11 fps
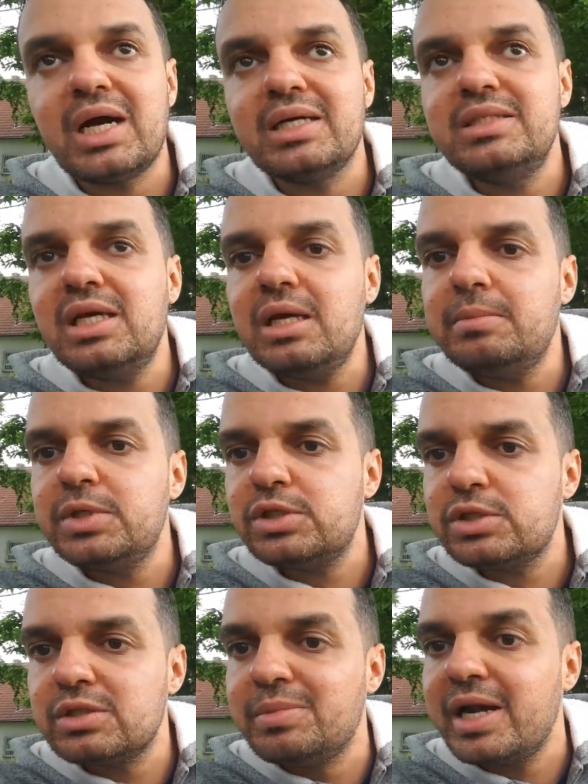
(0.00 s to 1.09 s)
غاديكا
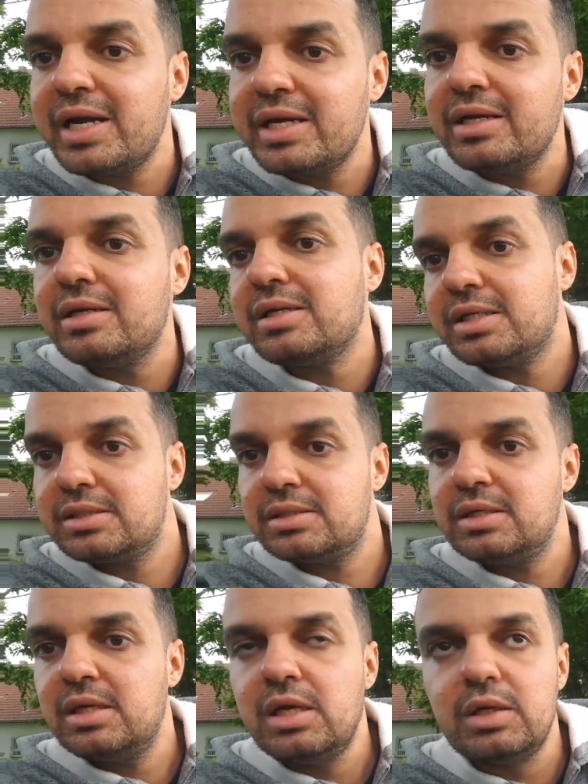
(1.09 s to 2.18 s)
باش تبراكي الناس
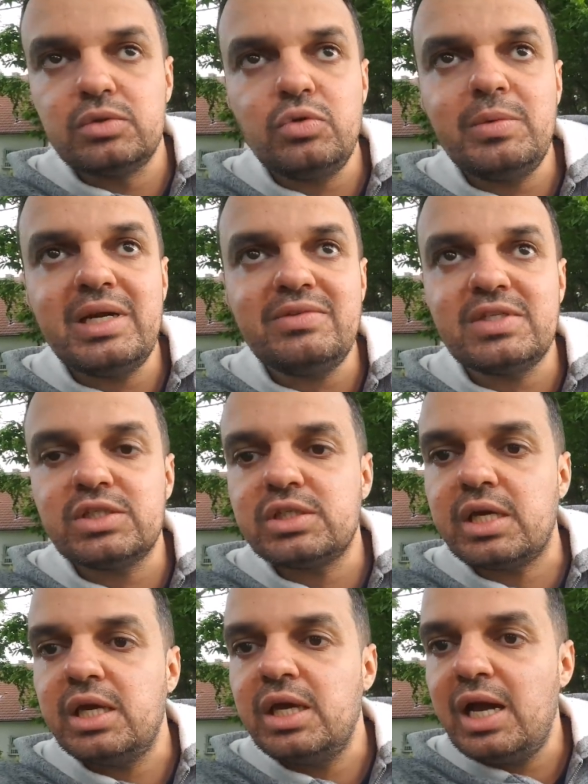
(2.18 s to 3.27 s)
انتوما نفس
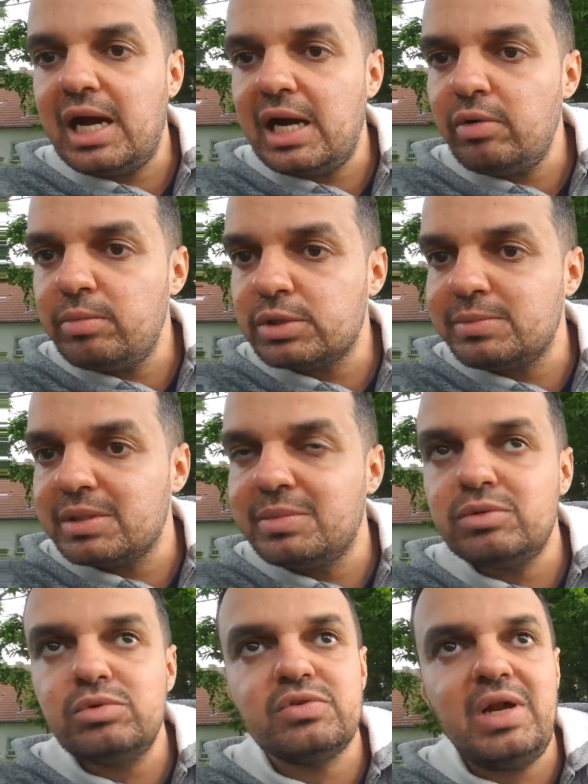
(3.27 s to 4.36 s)
الشيء حاولوا باش ما
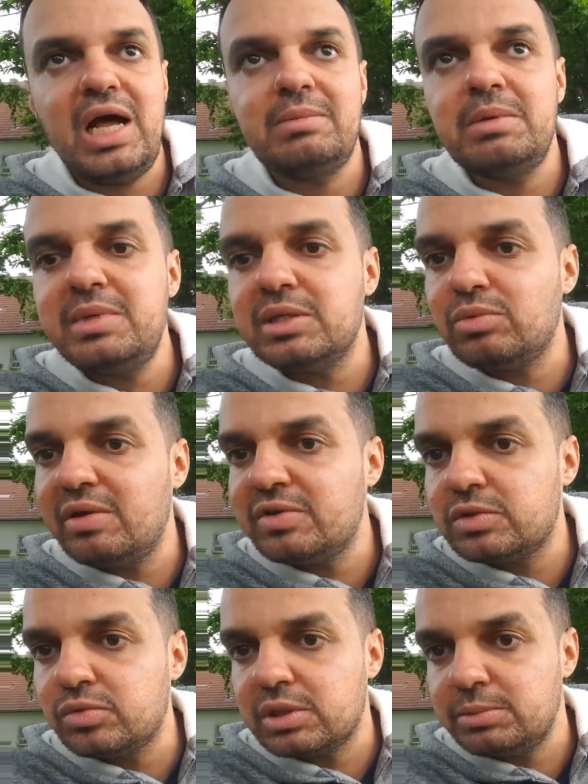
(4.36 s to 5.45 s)
تباتوش في الحمامات ولا في
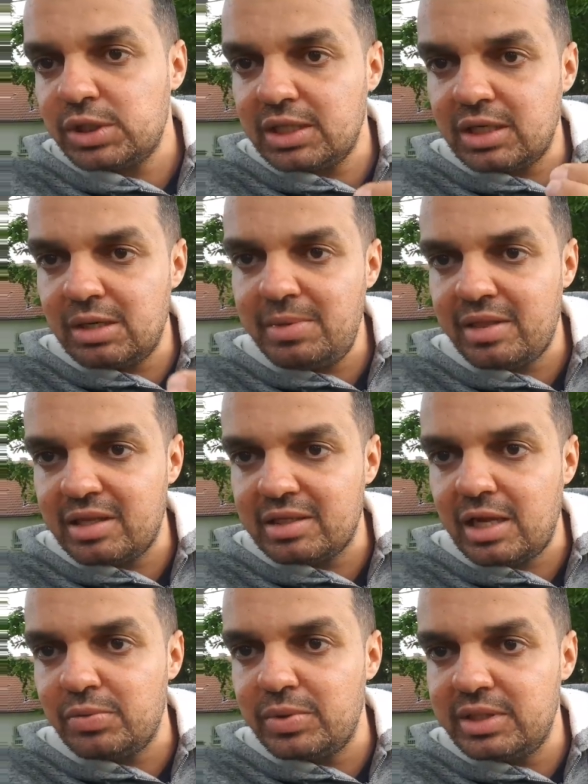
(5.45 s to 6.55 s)
سوسه مش خاطر البحث
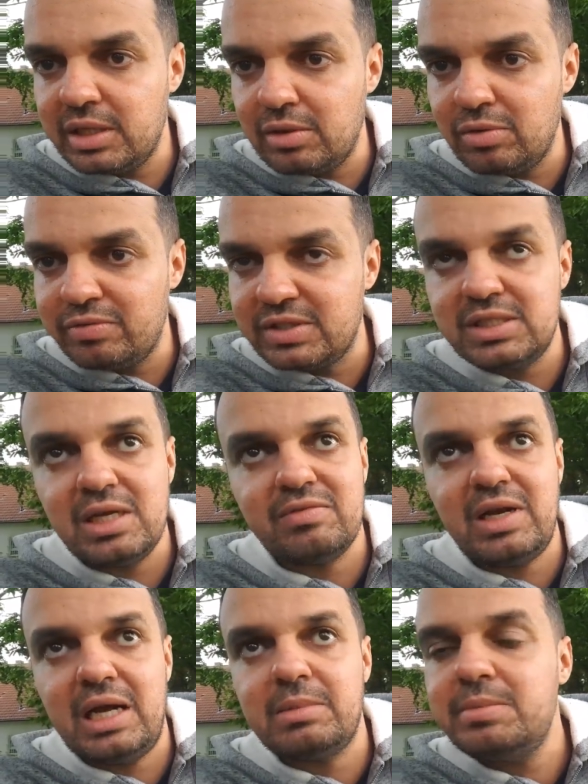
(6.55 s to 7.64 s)
نتاع الوداد الاوفيسيال في
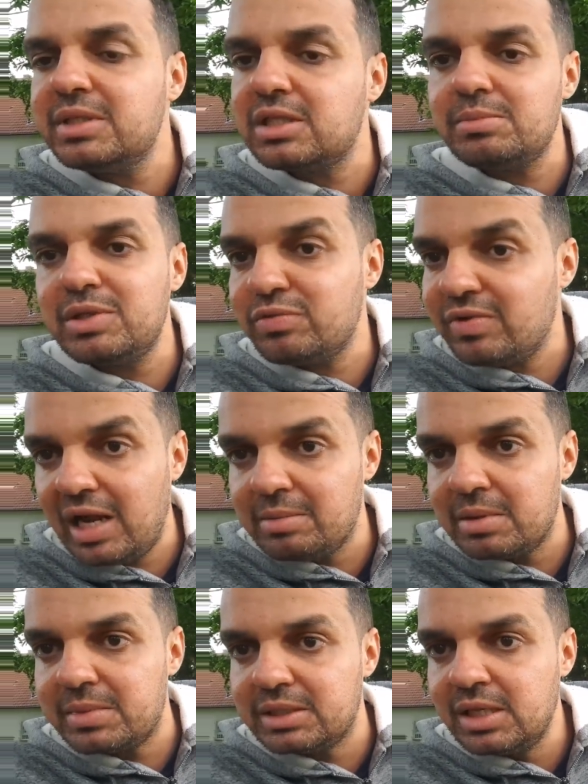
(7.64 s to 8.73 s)
الحمامات تباتوا في
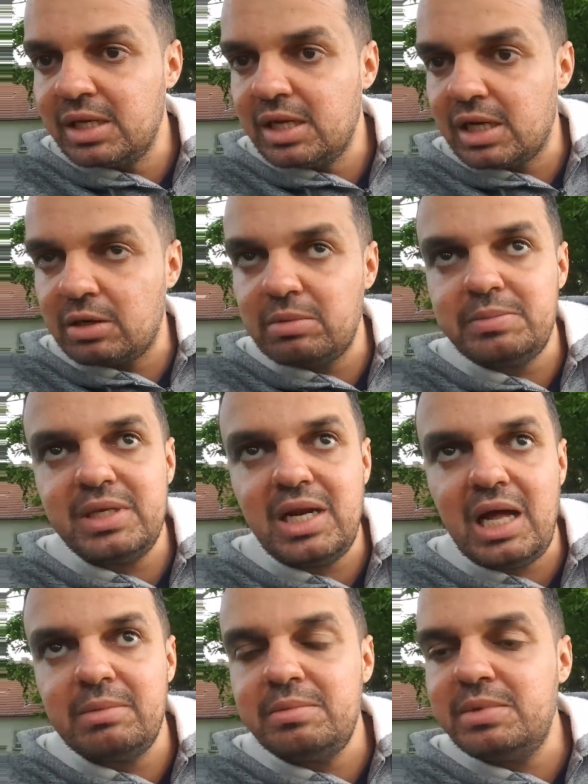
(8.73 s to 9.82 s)
الحمامات راهو ما بين
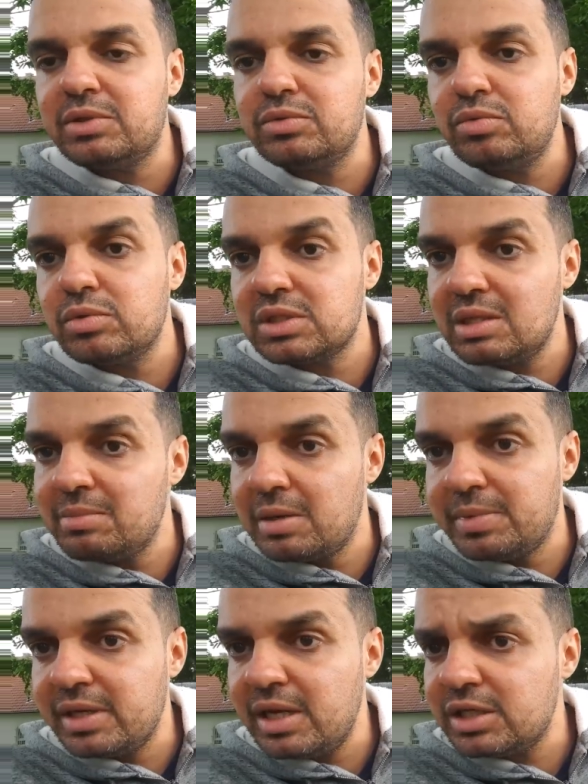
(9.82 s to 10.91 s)
الحمامات وتونس ثم
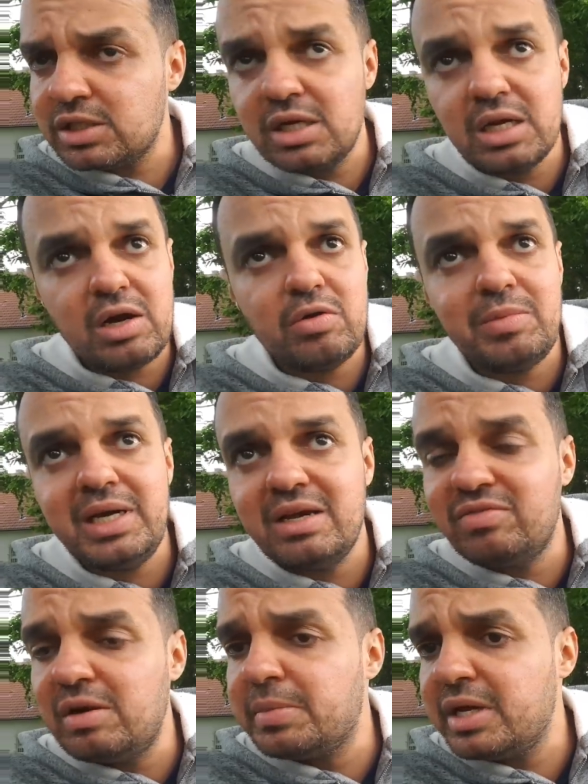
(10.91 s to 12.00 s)
البياج راهو معناها
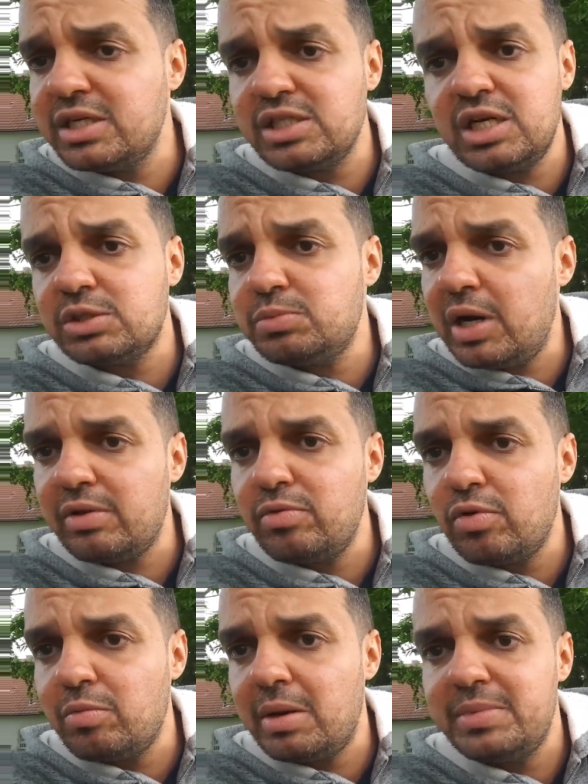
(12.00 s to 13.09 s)
في البياج ينجموا يعرضوا
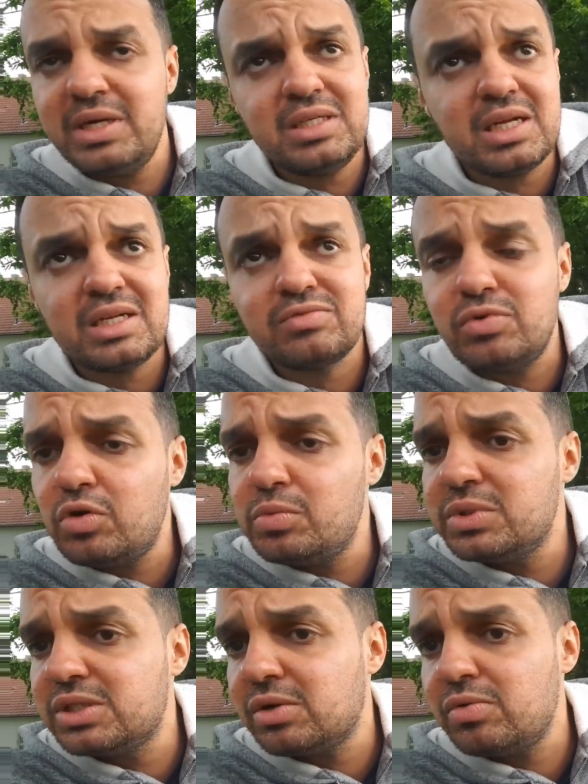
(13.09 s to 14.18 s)
لكم عباد ياخذوكم
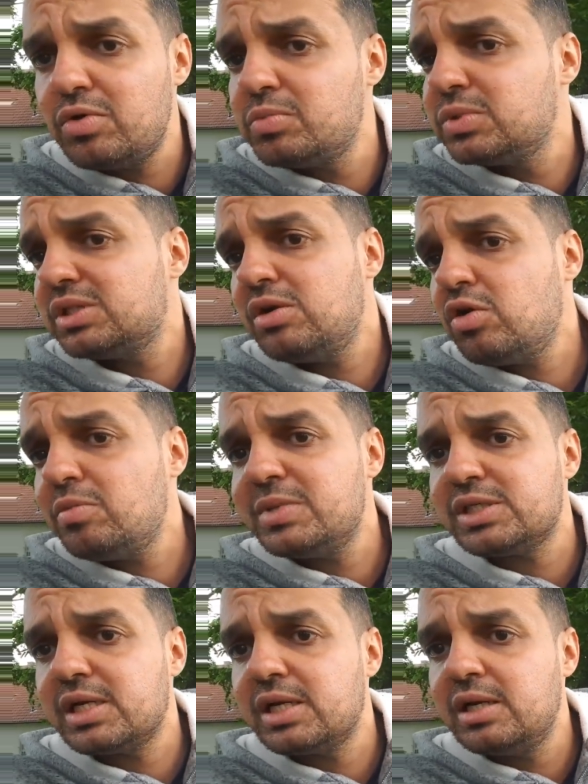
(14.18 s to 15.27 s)
ويسرقوكم ويصير لكم
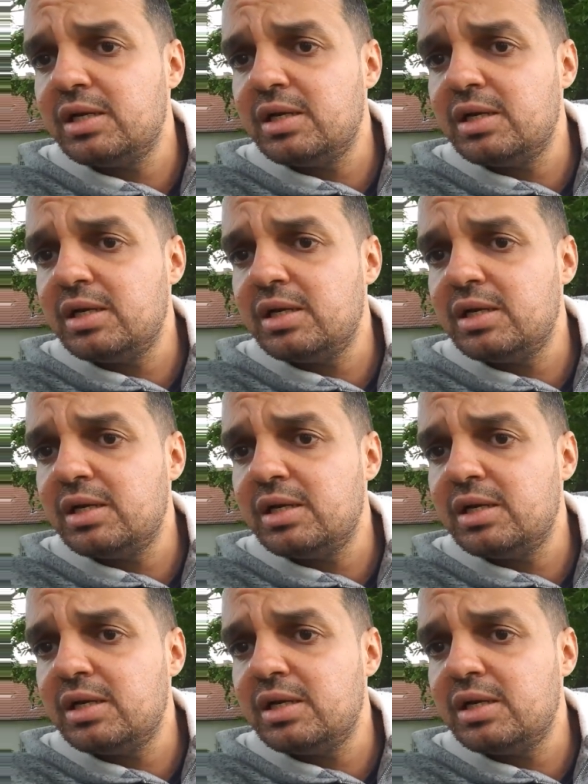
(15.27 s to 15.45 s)
مشاكل